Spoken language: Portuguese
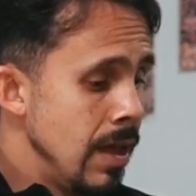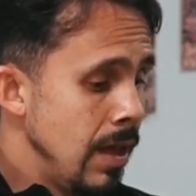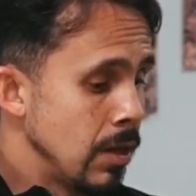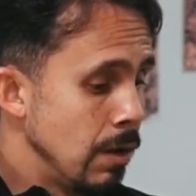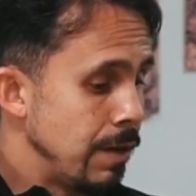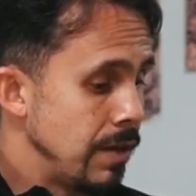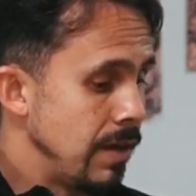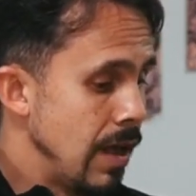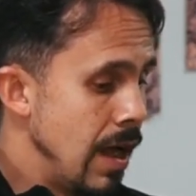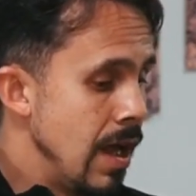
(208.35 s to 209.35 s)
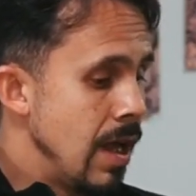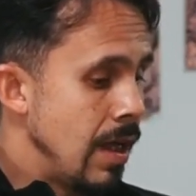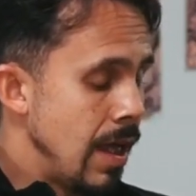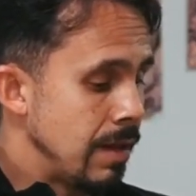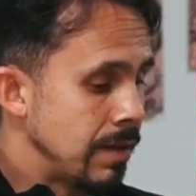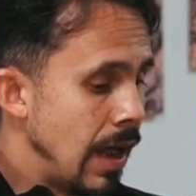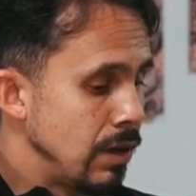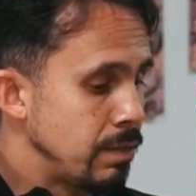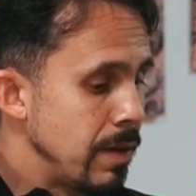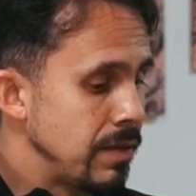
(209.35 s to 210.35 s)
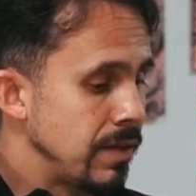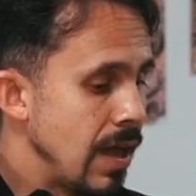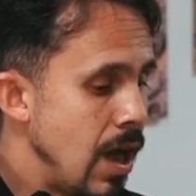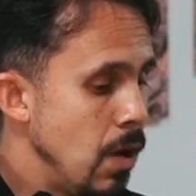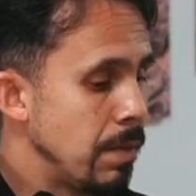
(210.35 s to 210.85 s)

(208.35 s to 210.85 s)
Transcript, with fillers: Então fazia é, sala especial